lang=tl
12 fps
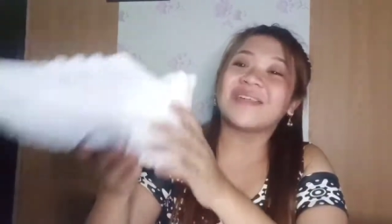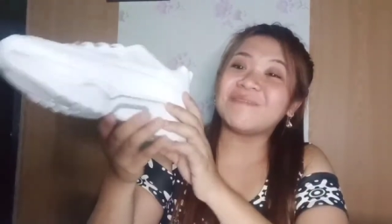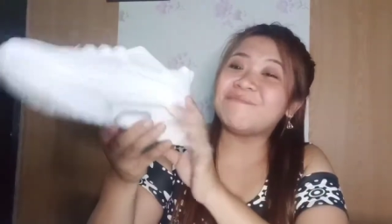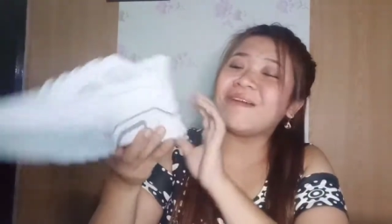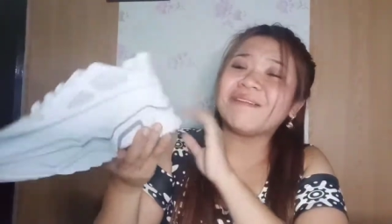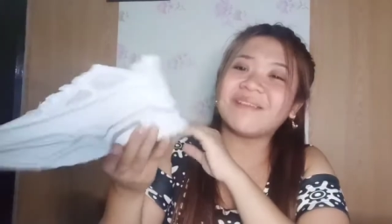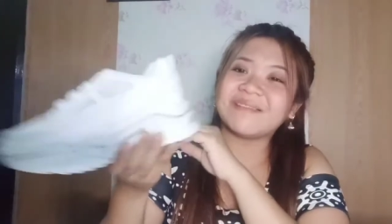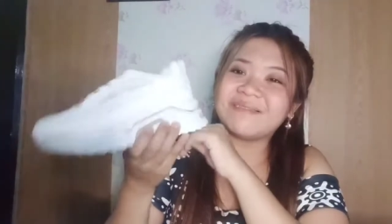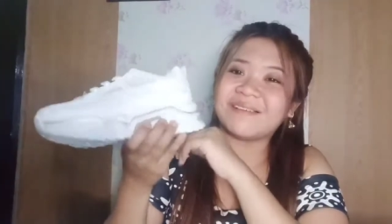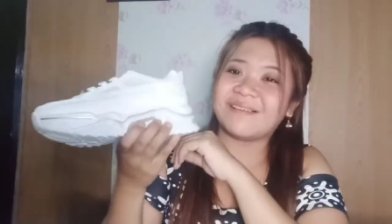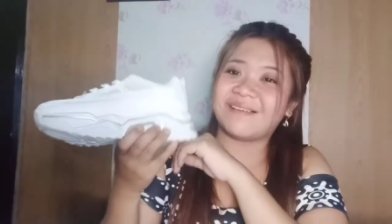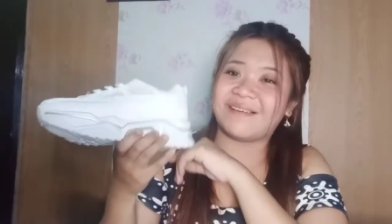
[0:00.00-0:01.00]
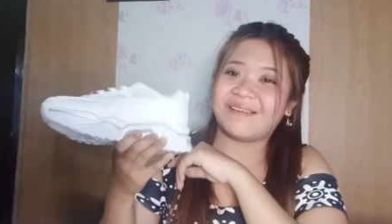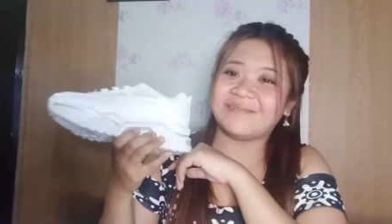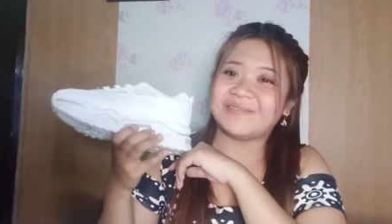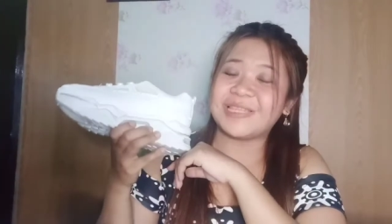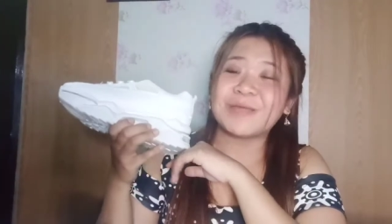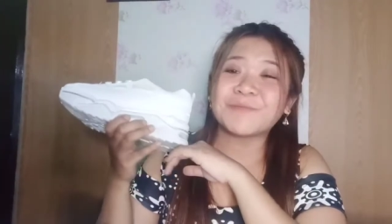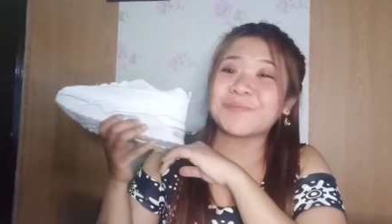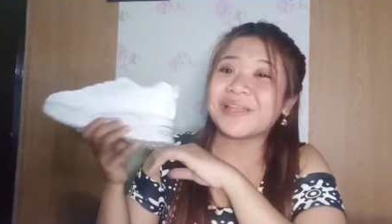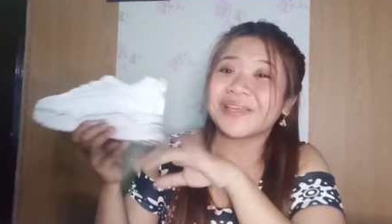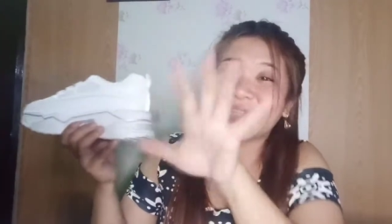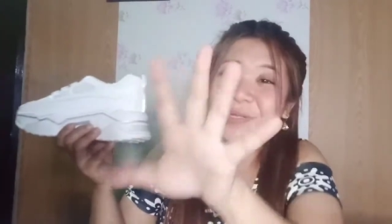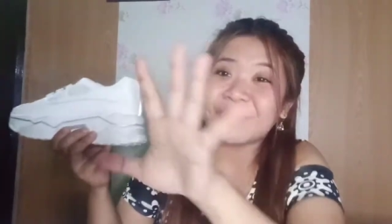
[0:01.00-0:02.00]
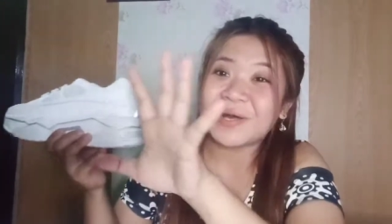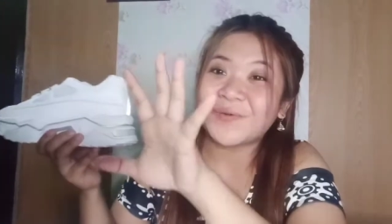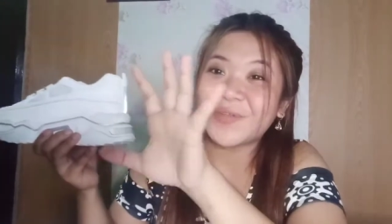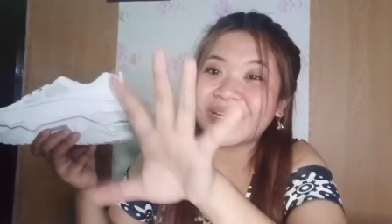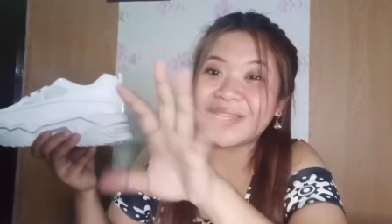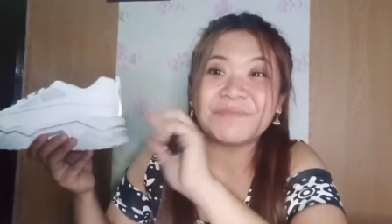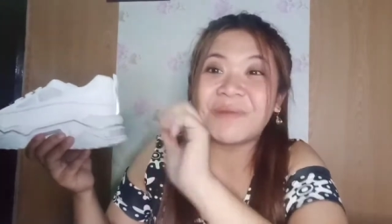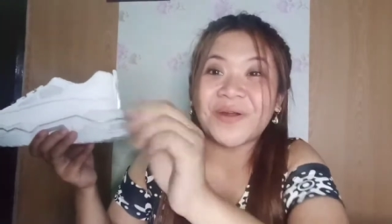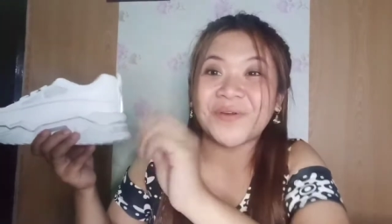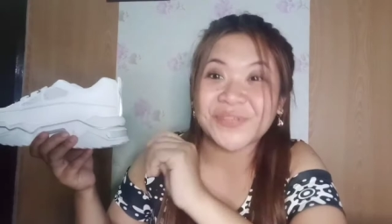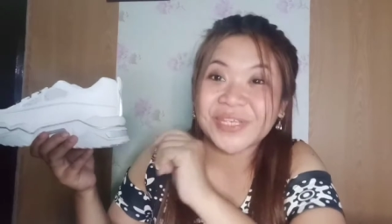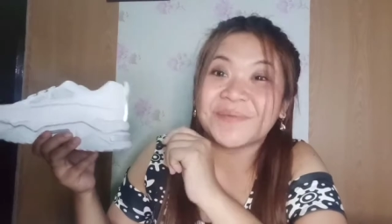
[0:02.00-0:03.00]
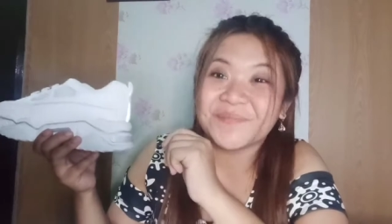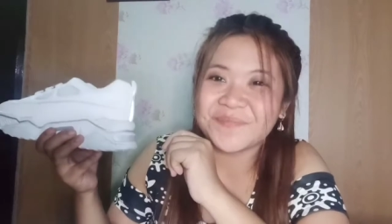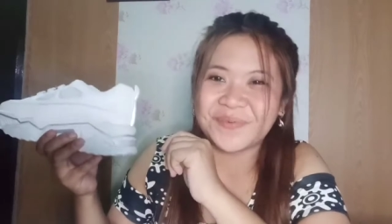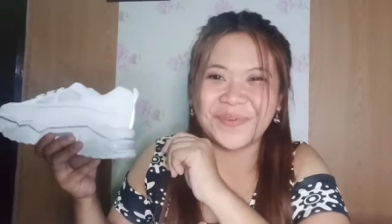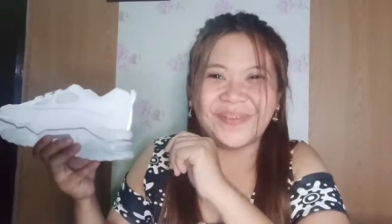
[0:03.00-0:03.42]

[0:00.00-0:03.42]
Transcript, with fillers: Grabe, ang ganda guys. Dapat parang ginawa ko ng lima o sampung.